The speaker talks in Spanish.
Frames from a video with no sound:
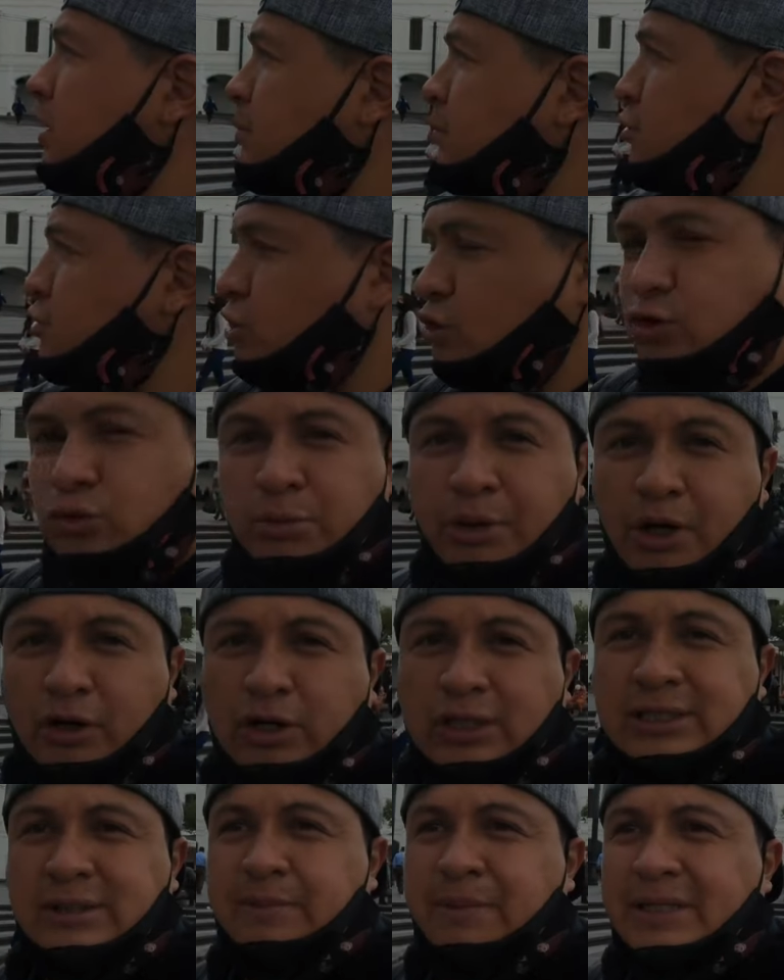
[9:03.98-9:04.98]
muchos números
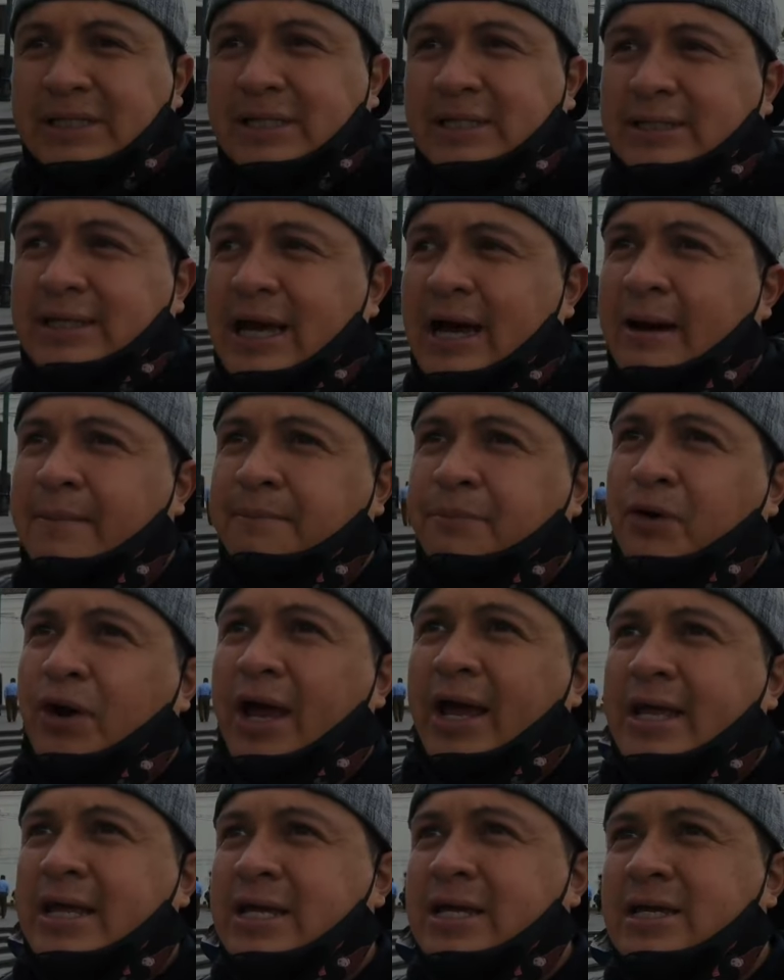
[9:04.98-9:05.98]
que se presentaban por
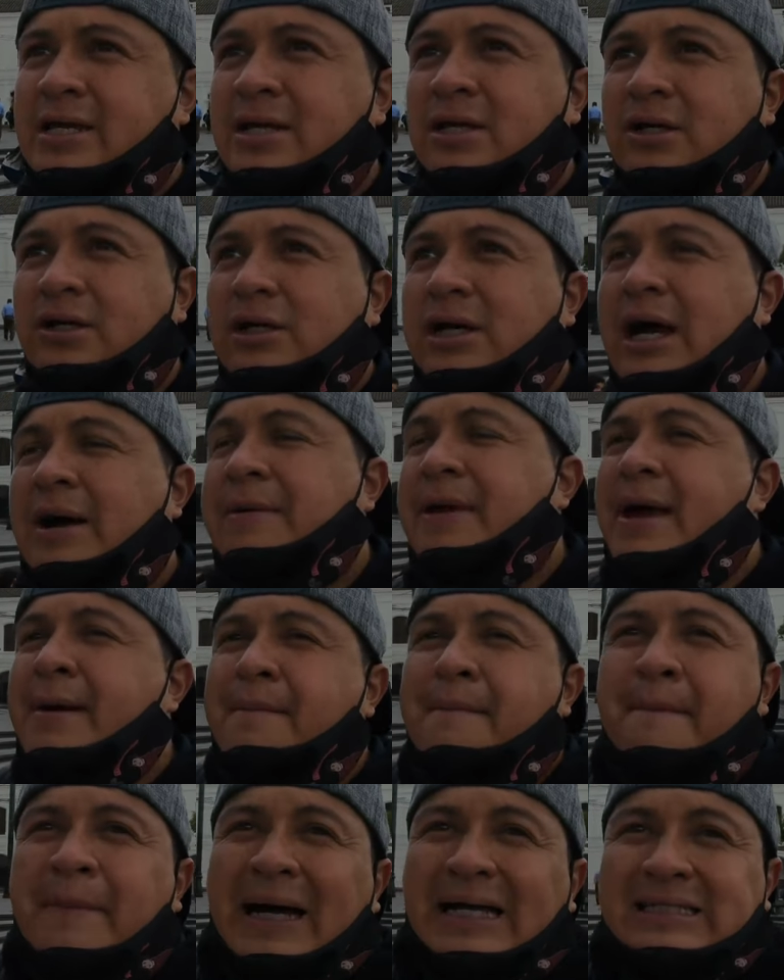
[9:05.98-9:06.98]
ahí. Había
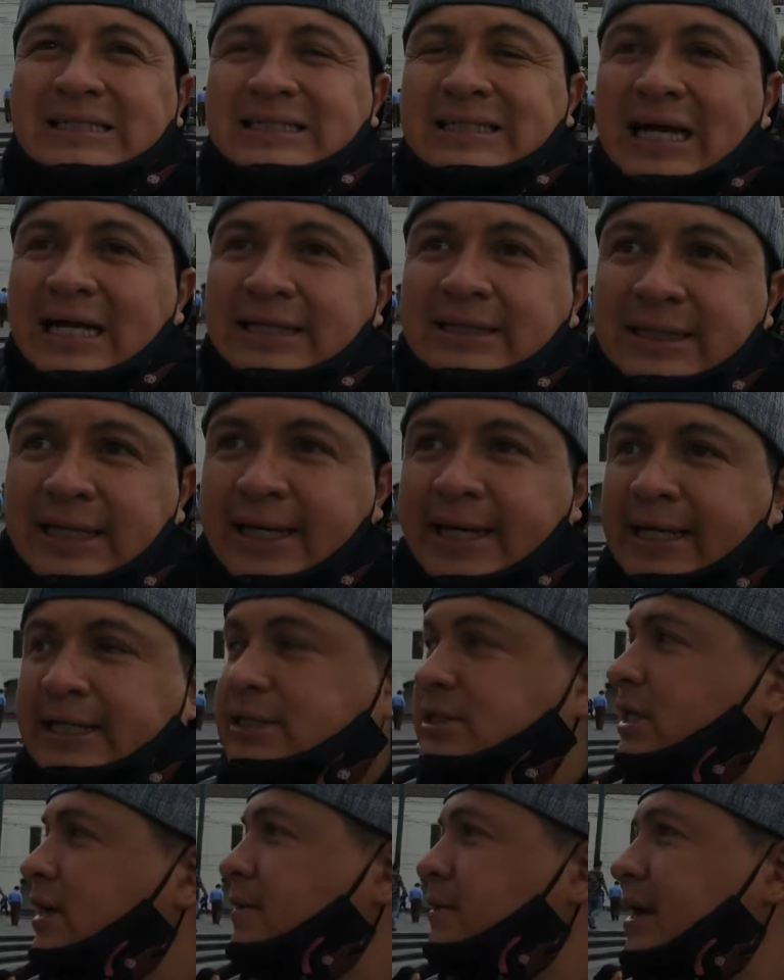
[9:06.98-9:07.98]
bastante
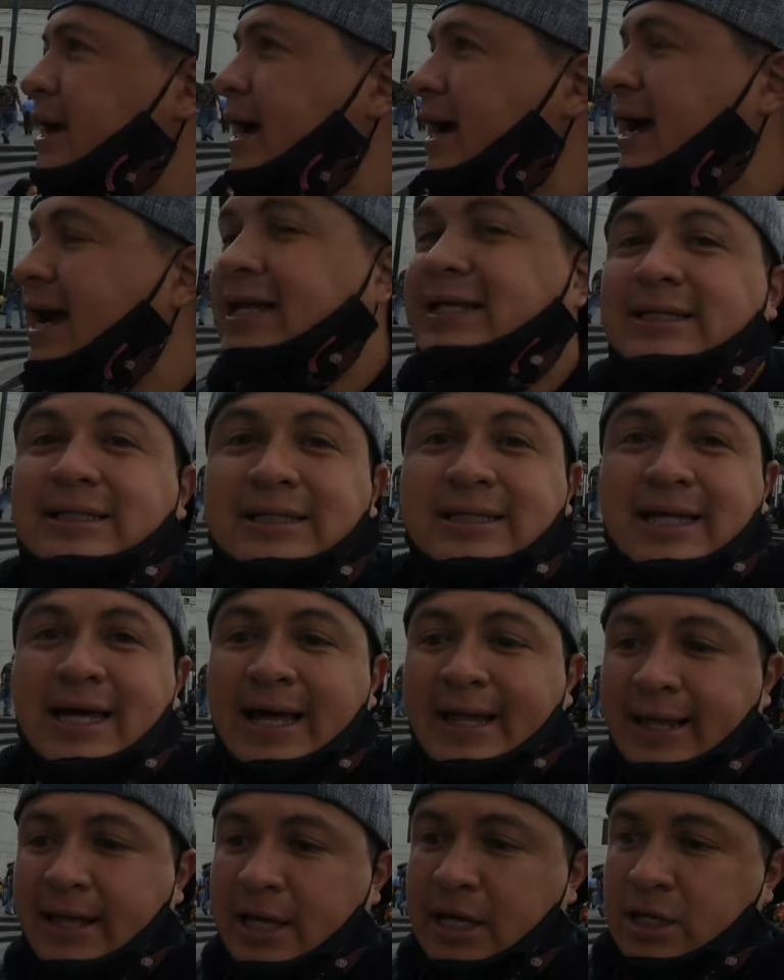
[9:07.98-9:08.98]
gente, había
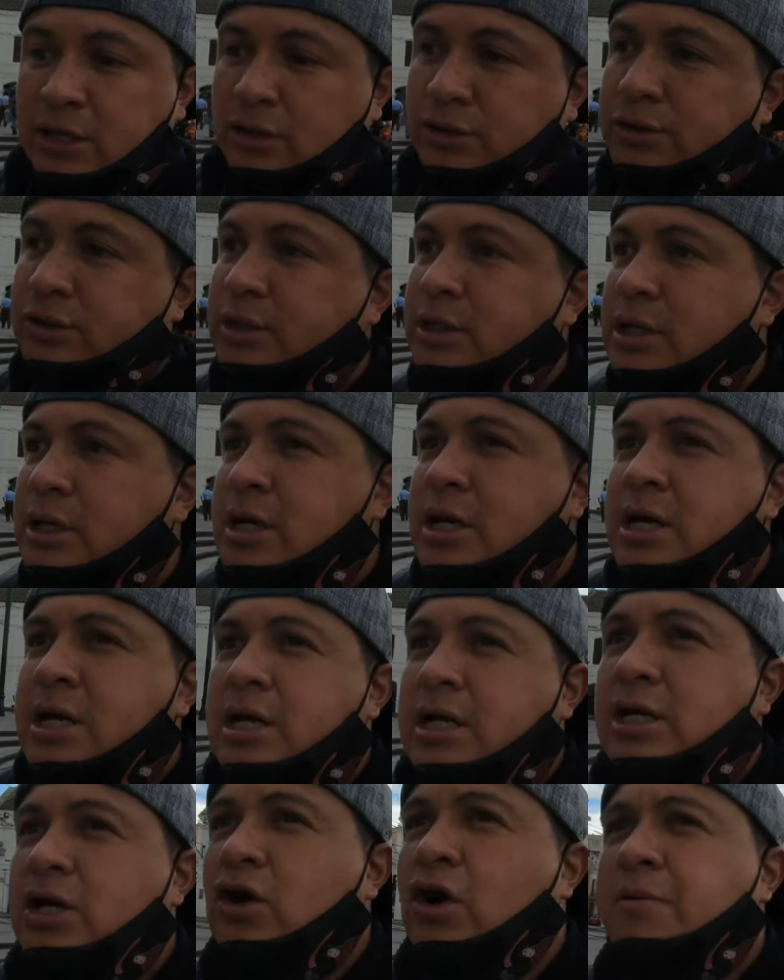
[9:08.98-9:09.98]
cantidad de ellos.
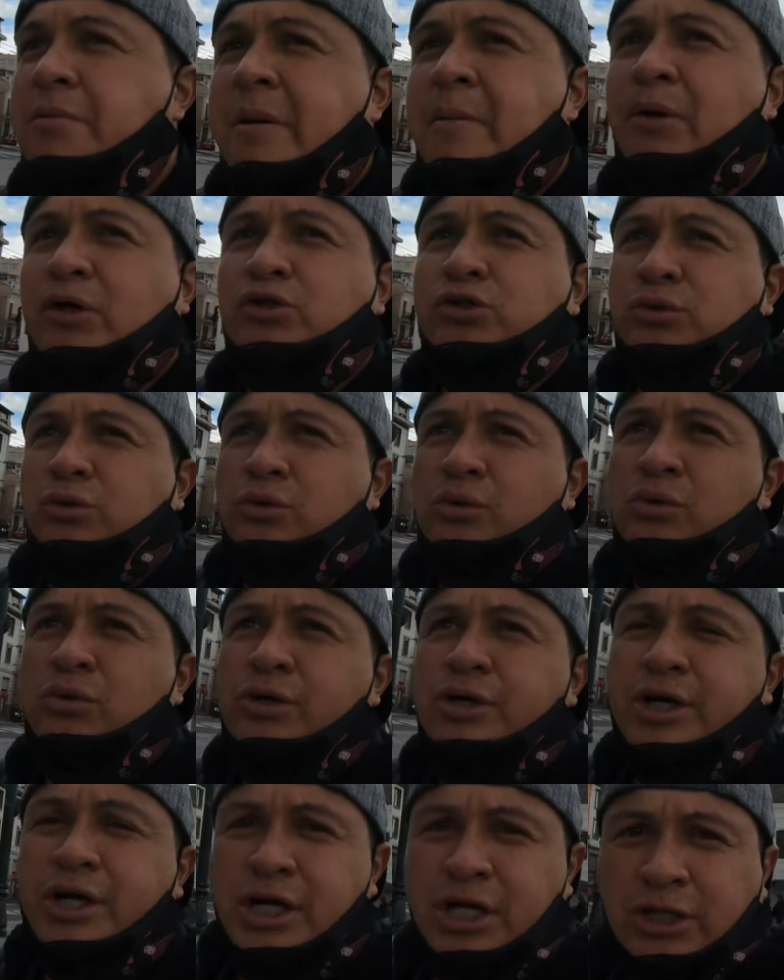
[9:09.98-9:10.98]
Y hoy vemos
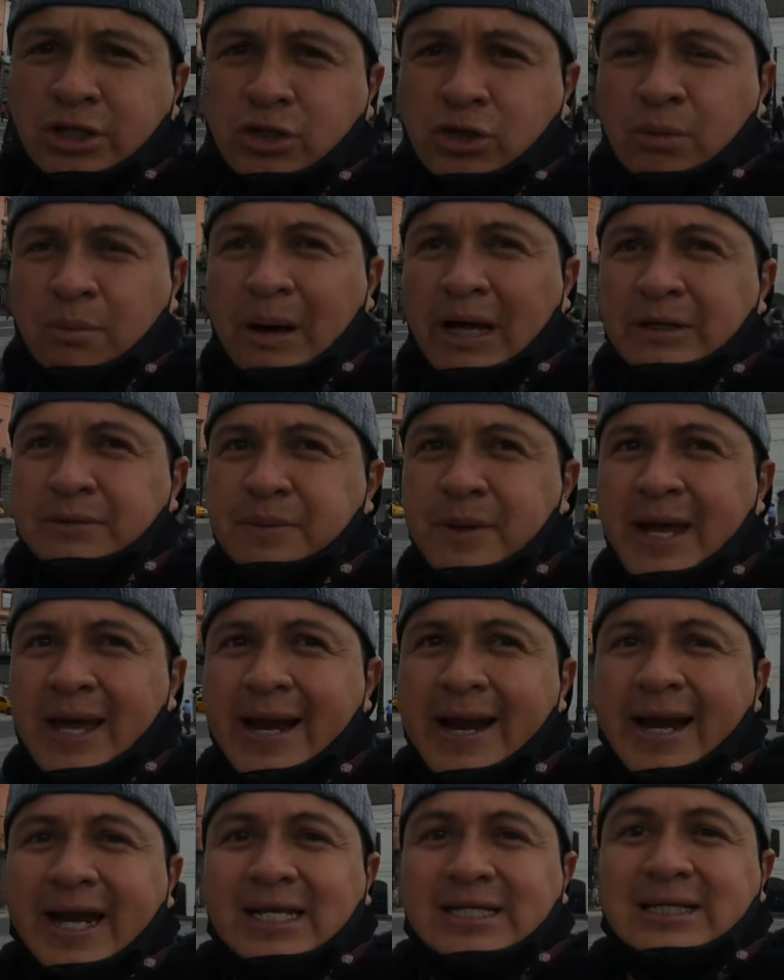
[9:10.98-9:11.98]
un Quito más
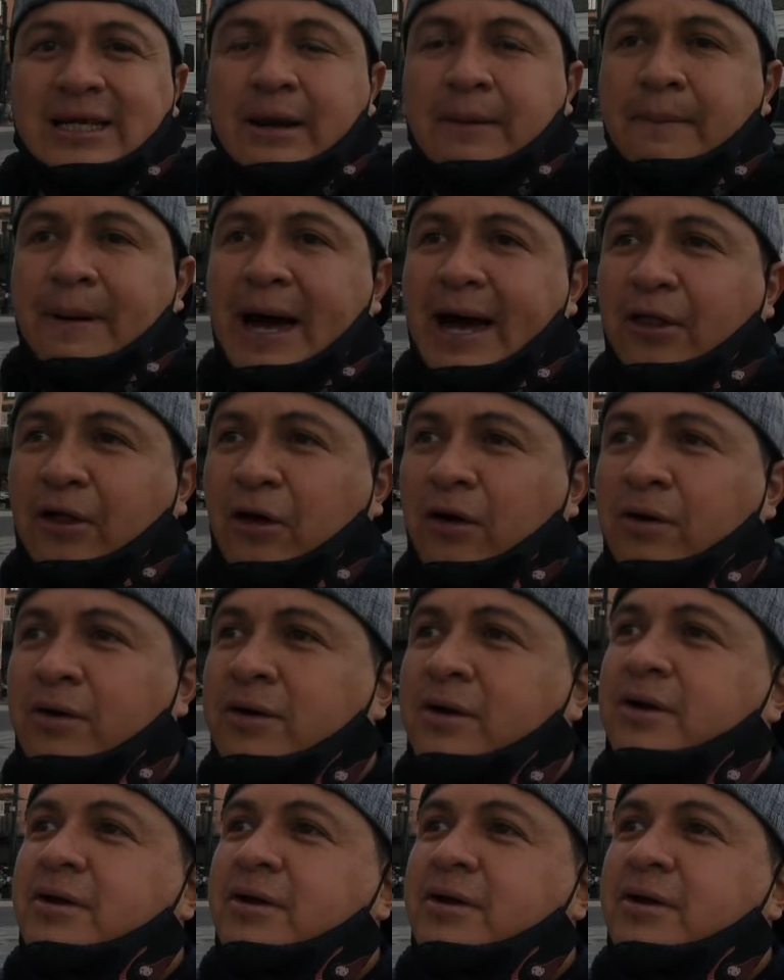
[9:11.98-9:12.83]
bien reservado